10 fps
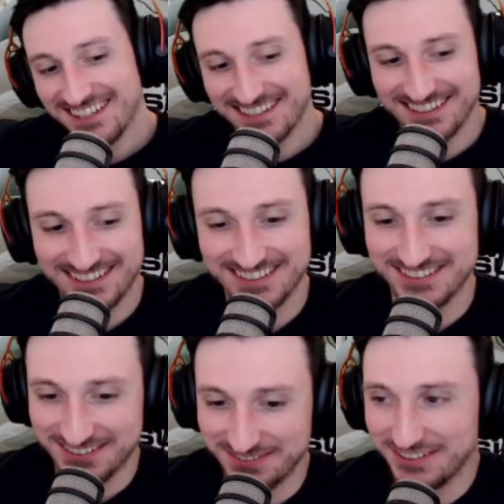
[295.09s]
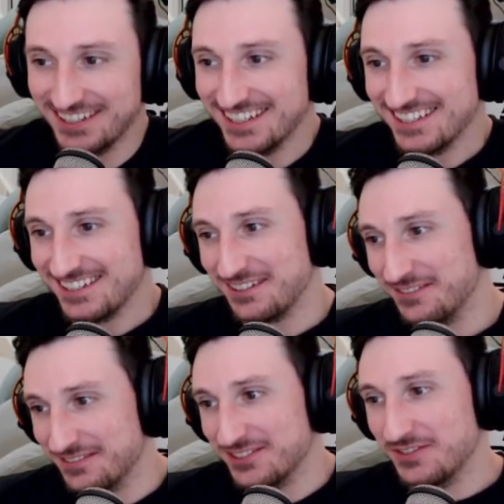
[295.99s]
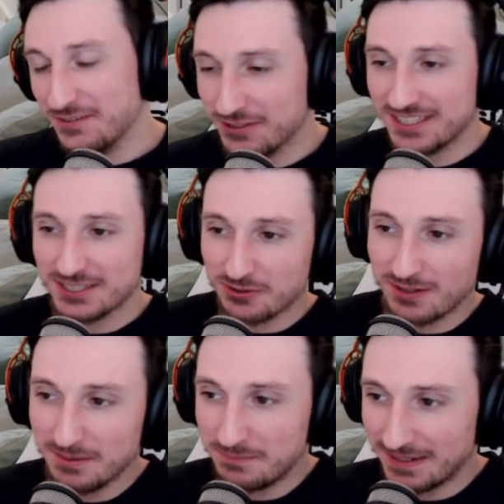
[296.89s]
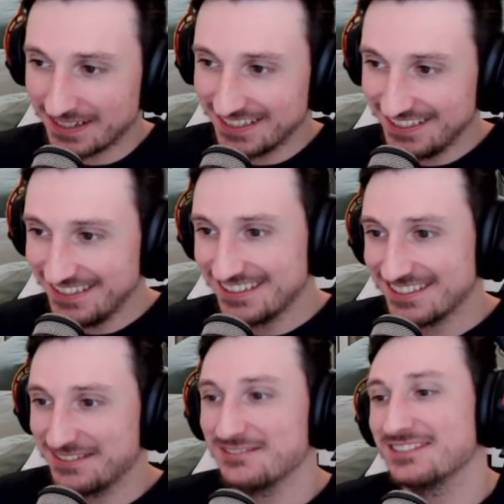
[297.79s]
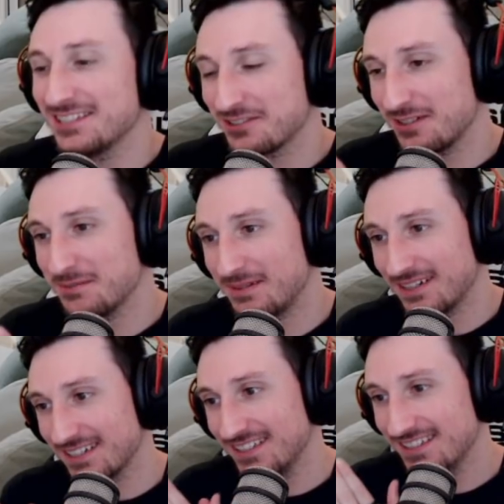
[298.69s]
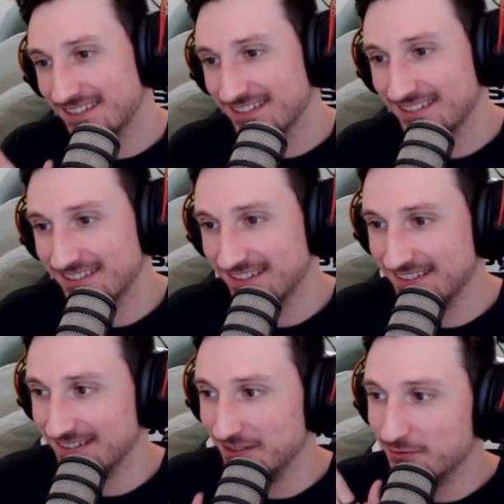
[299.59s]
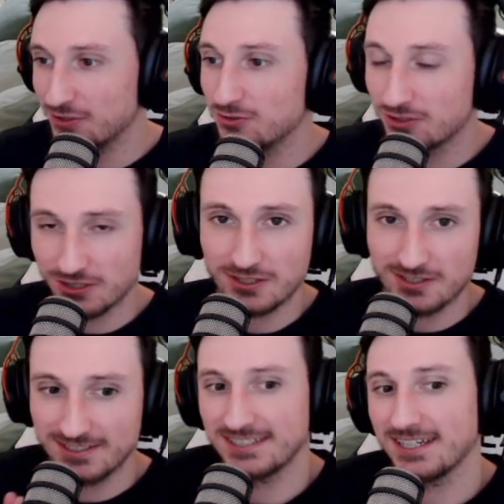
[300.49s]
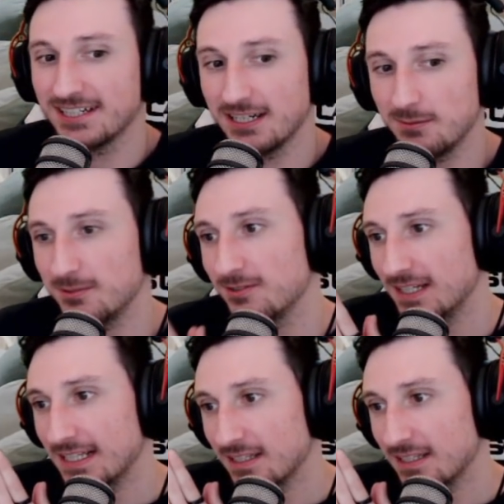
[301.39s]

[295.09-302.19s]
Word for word: Euh, non, non, on va, je vais voter 3-1 Paris. Je vais voter 3-1 Paris. Euh, le vote du cœur, très clairement.